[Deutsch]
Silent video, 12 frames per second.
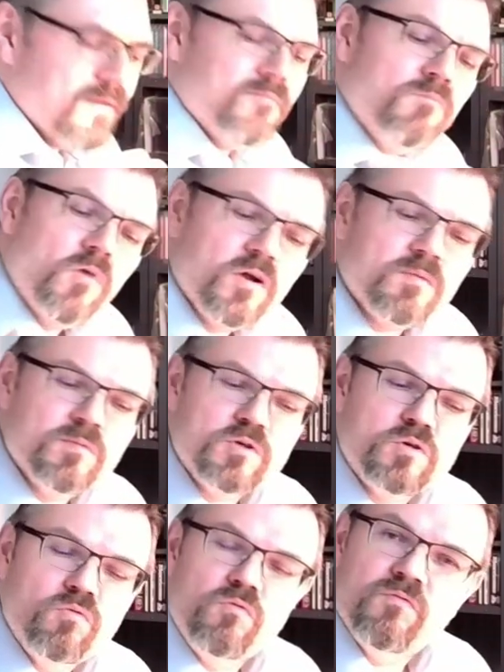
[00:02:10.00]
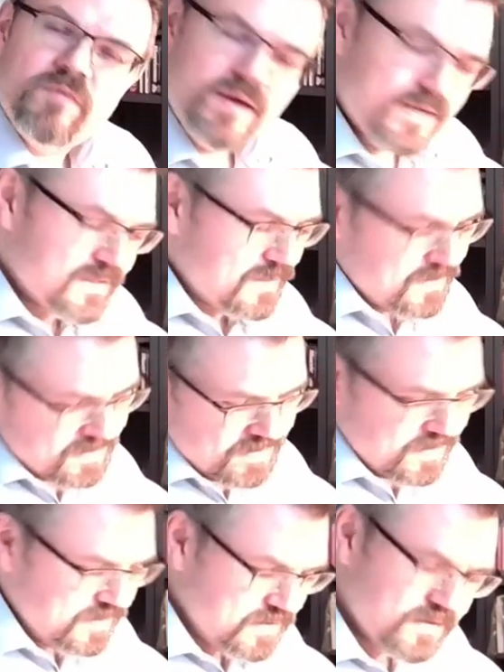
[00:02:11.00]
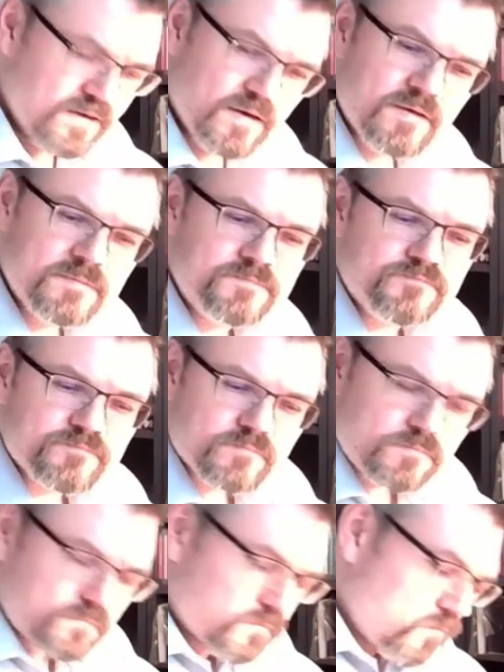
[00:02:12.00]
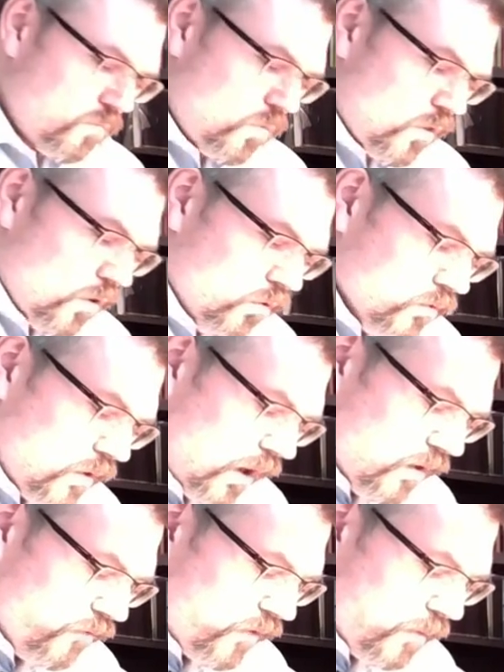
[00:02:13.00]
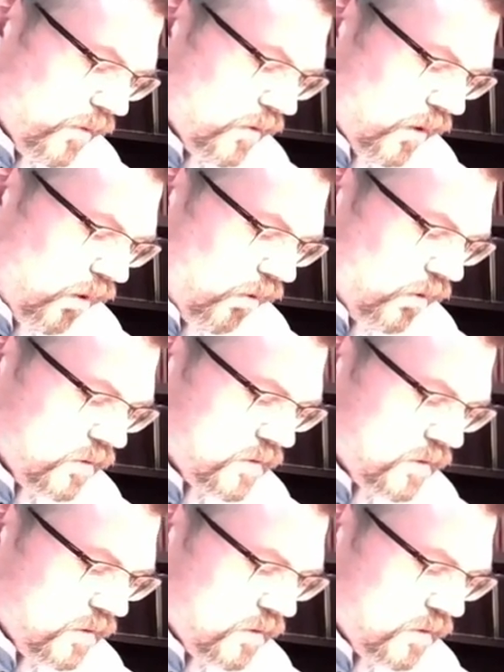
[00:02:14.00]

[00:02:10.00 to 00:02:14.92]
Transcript: Manchmal stufenweise, ja. Und dann fahren wir da raus.